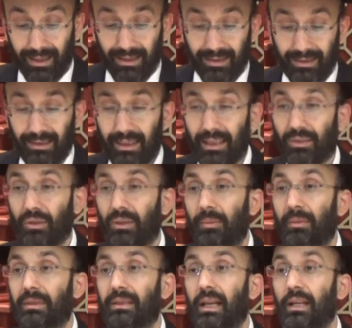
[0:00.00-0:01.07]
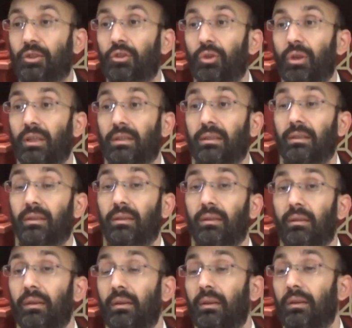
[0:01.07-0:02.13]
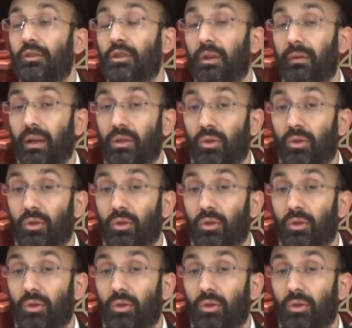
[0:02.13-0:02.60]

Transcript: Здесь он объясняет, что есть человек,